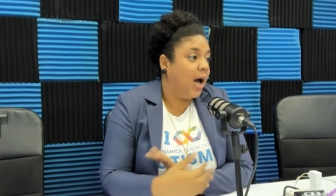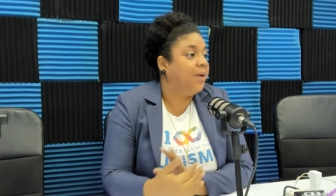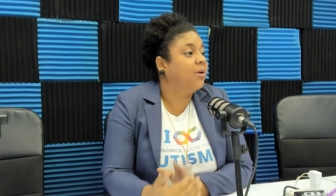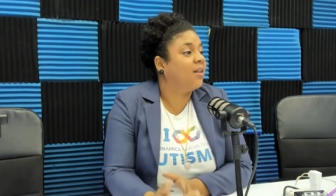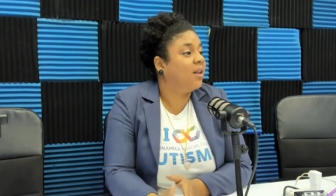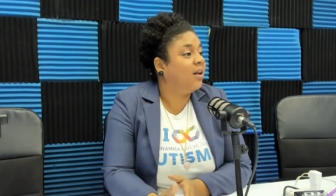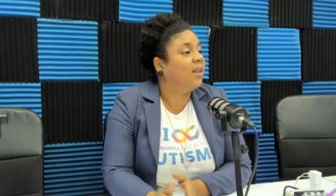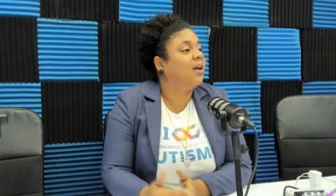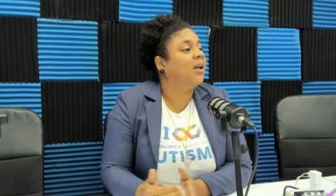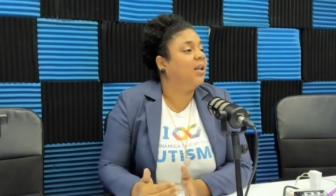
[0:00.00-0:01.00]
Hay una serie
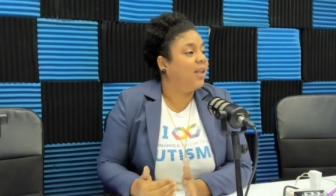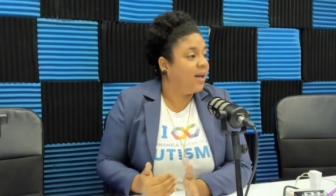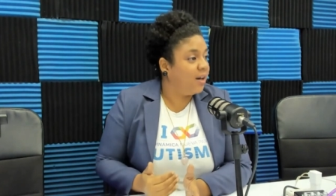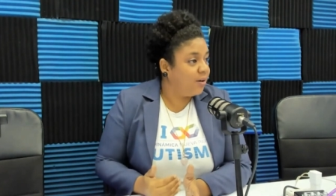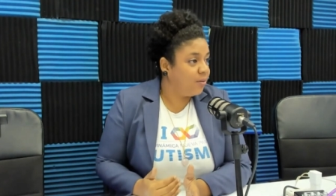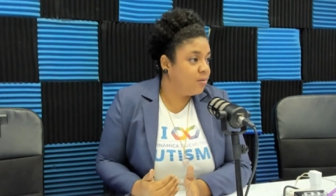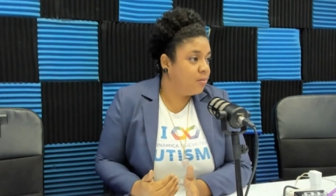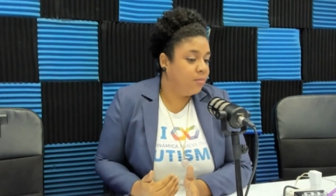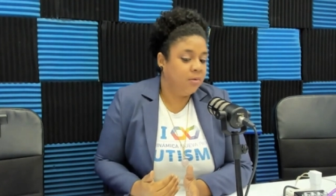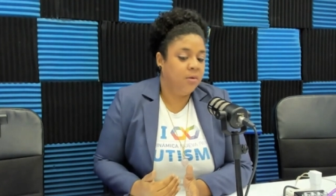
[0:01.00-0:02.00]
de criterios
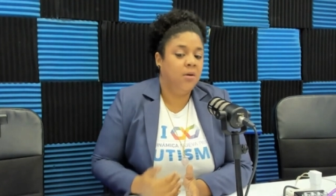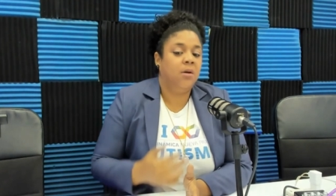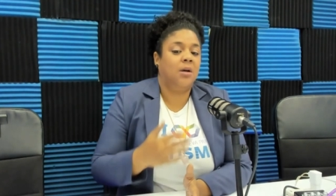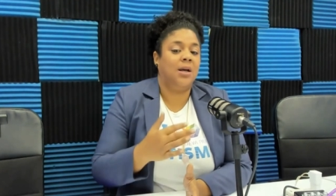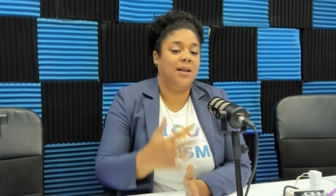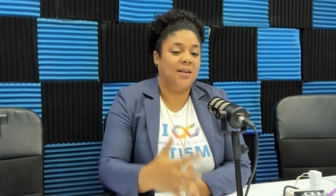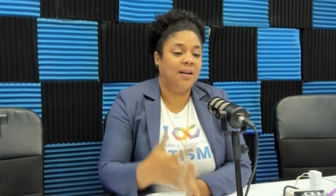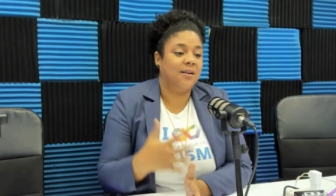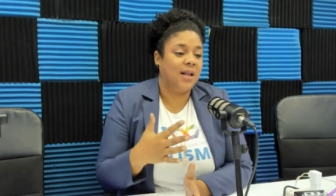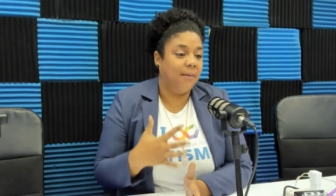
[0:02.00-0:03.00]
que
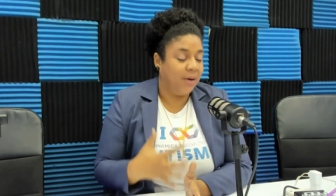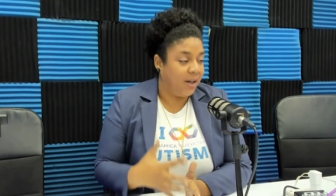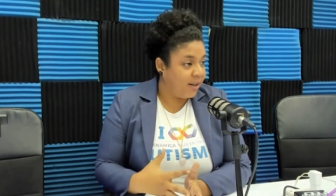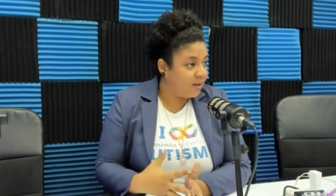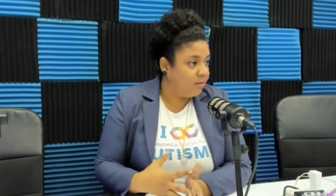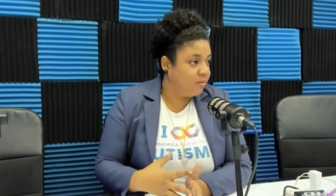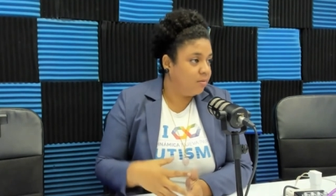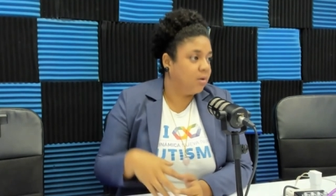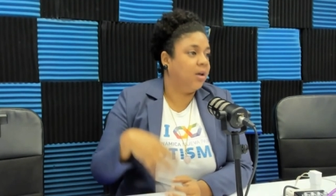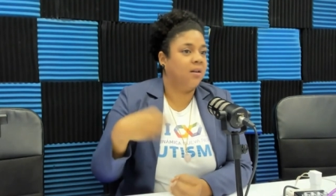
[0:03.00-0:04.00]
se establecen,
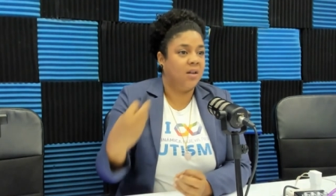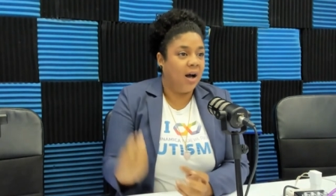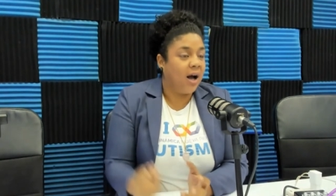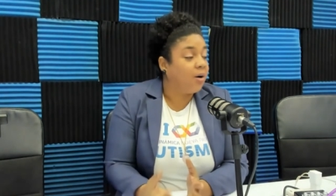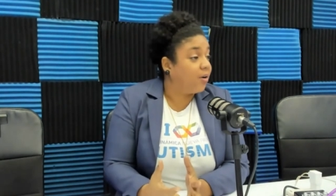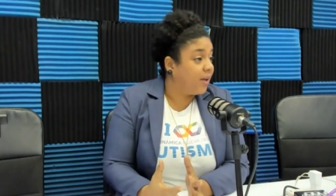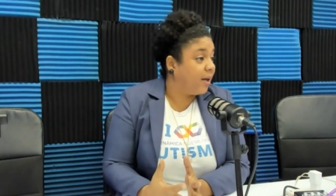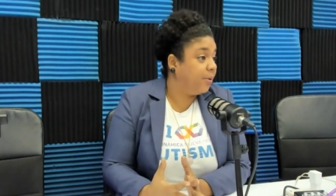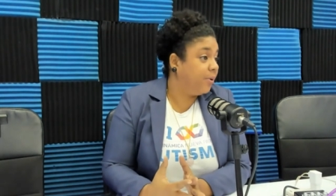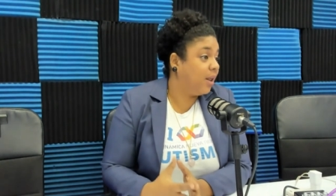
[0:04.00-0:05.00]
que están
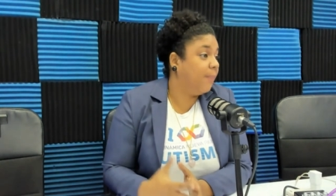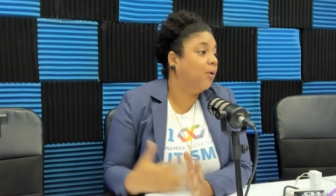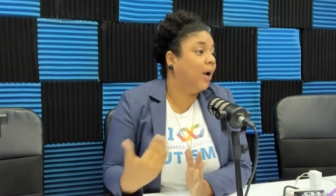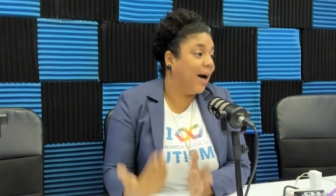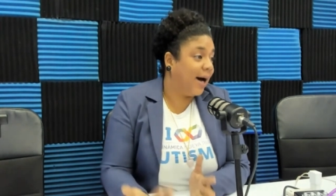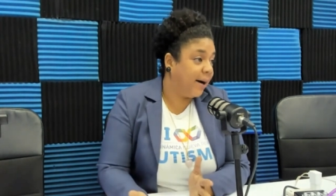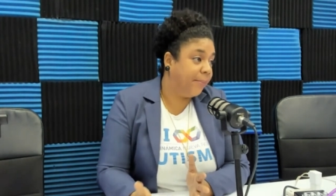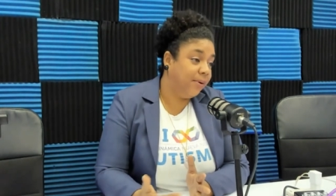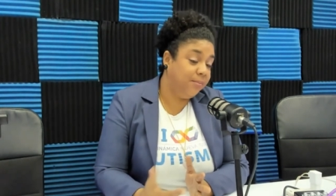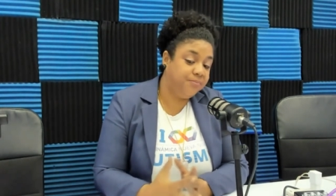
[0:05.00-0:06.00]
acordados, ¿verdad?, por la
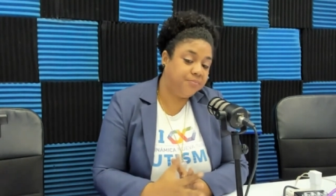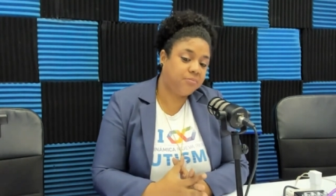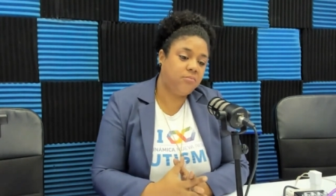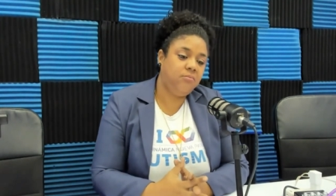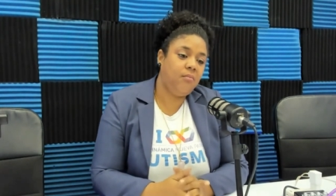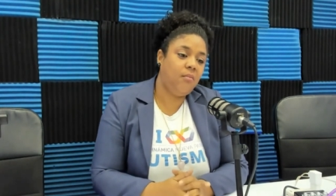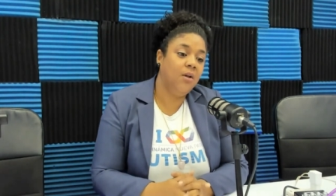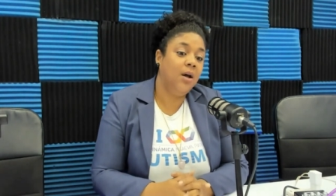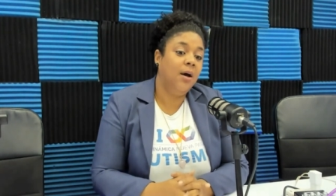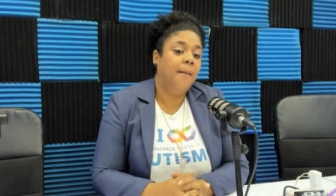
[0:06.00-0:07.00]
APA,
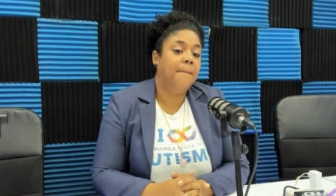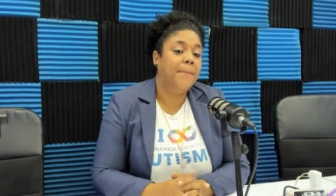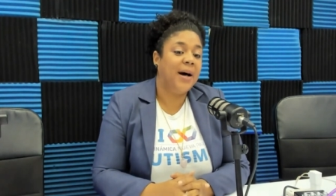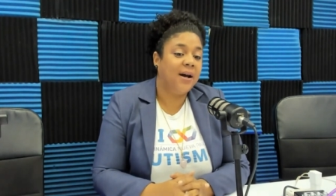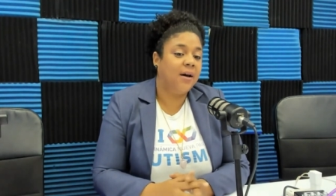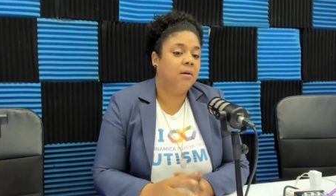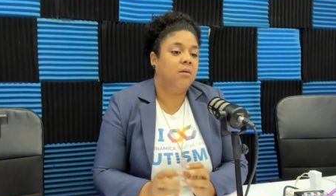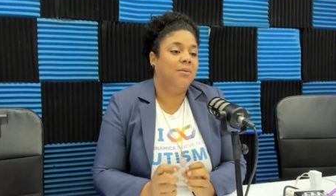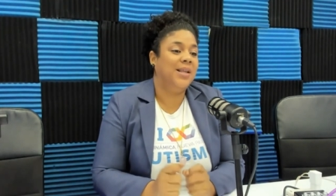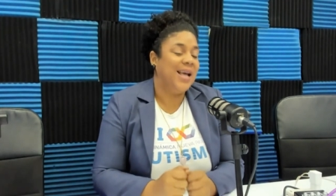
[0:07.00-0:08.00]
para
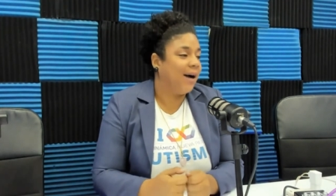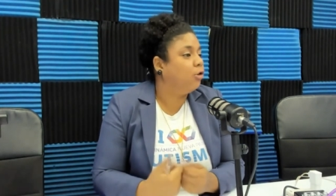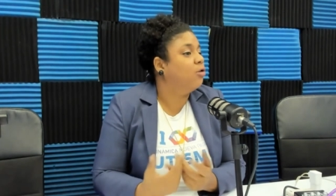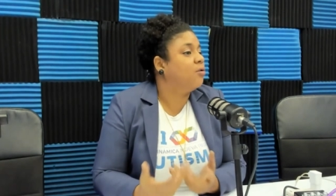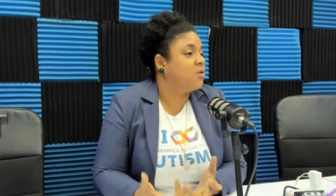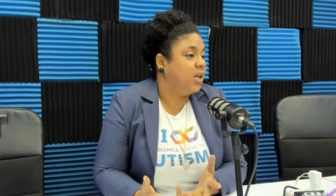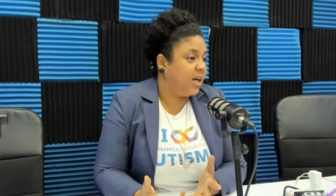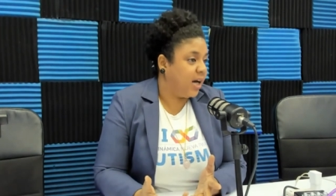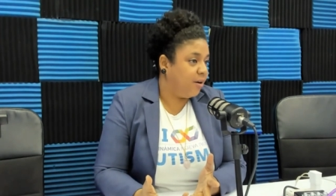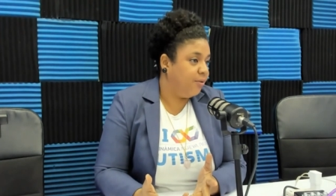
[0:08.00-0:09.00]

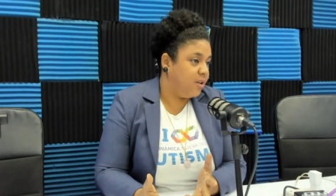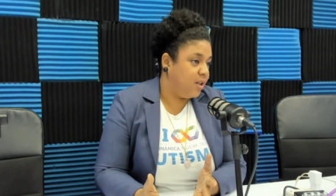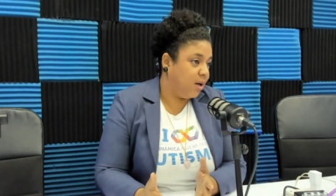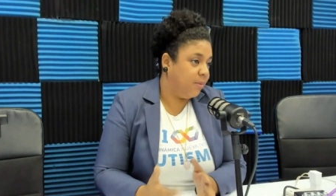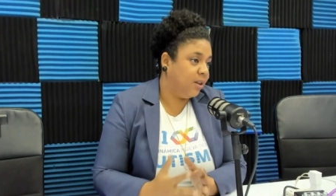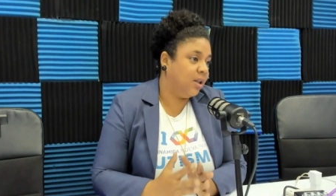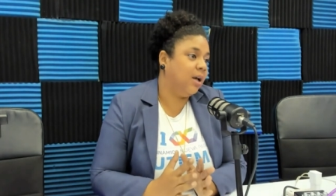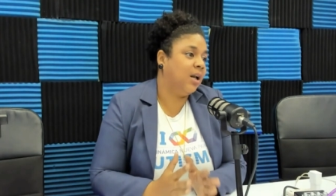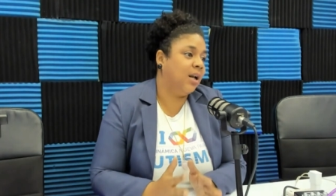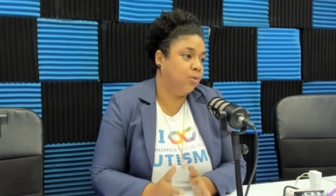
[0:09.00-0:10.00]
diagnosticar
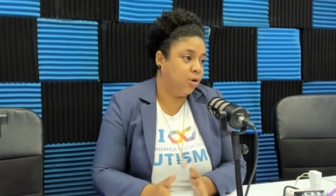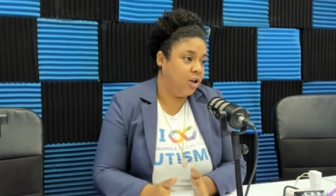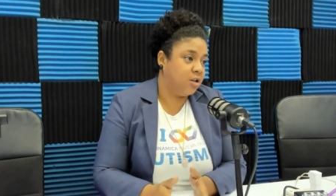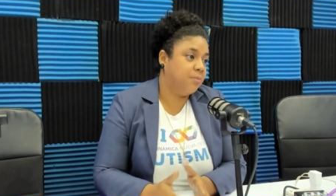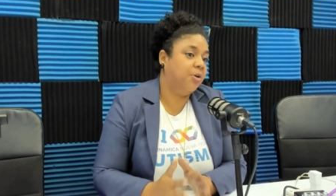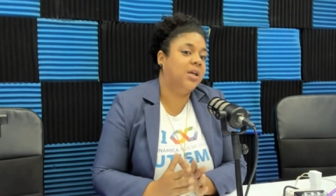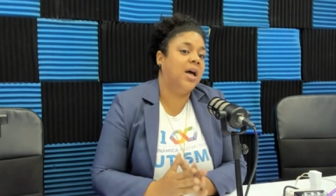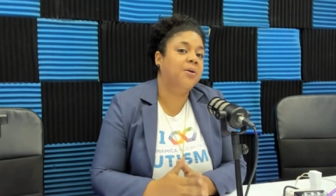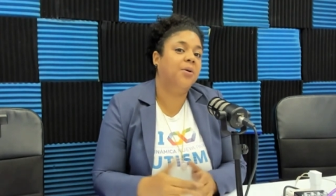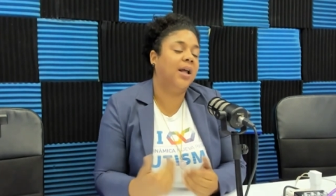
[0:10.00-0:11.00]
oficialmente el autismo. Y
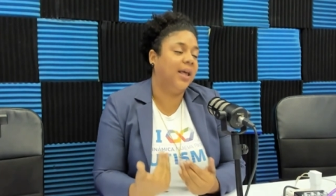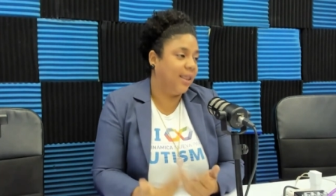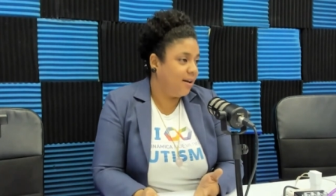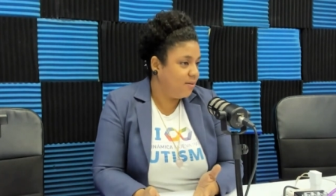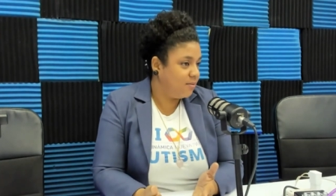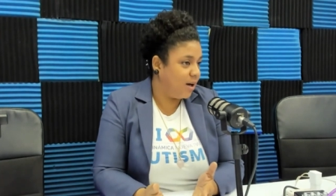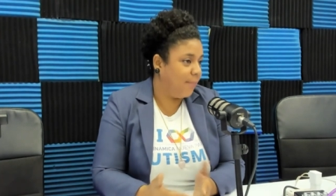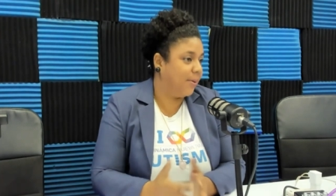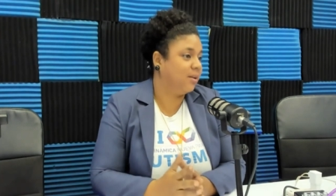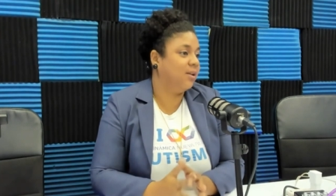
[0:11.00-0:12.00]
hay una edad
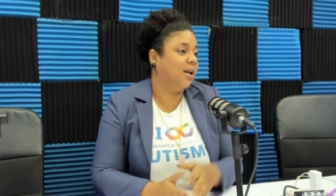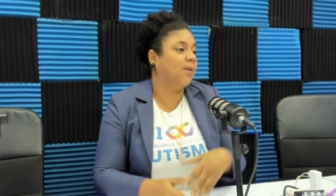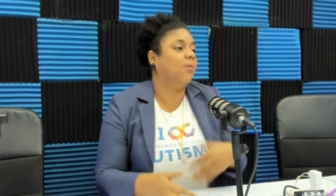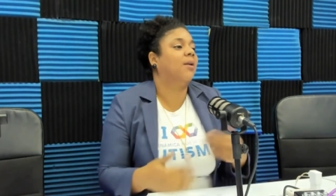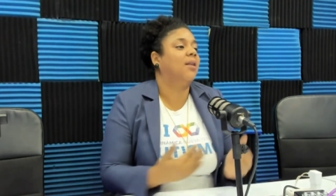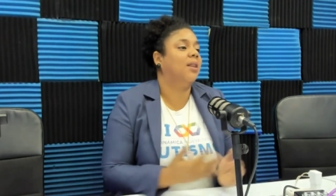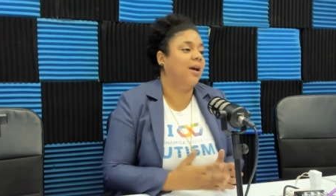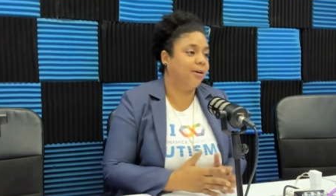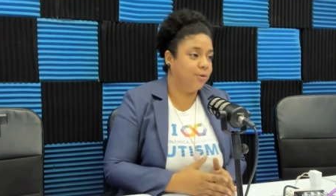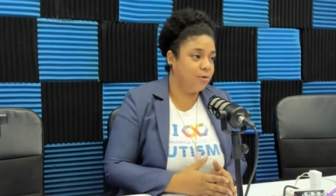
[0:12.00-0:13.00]
a partir de la cual se
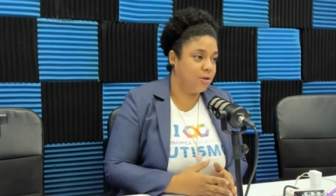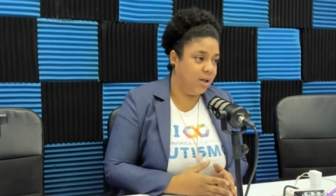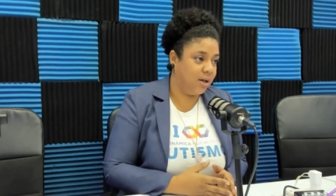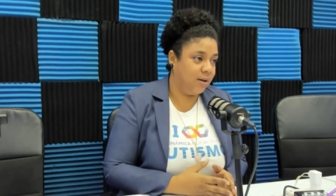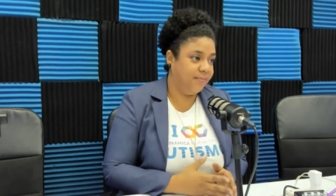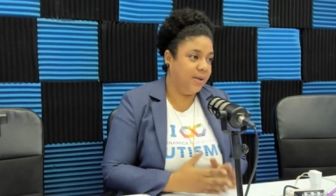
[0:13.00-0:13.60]
diagnostica.